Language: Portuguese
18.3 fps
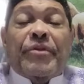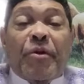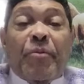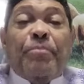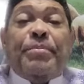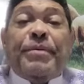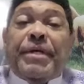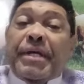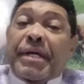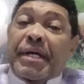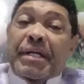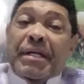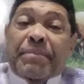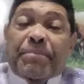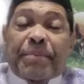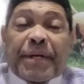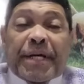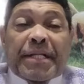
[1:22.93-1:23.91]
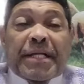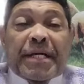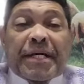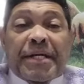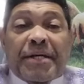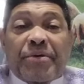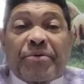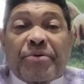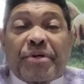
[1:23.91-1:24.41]
tão pequena perto
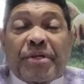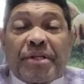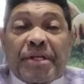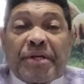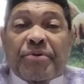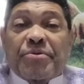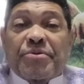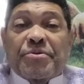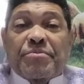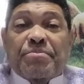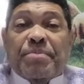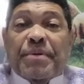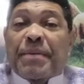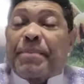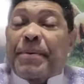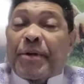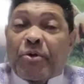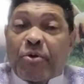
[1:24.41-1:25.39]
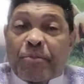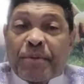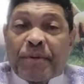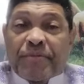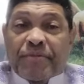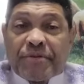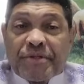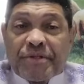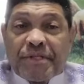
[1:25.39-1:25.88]
daquilo que Deus preparou
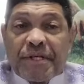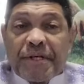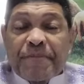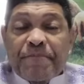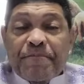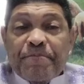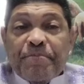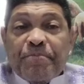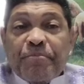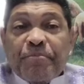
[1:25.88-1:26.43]
para você.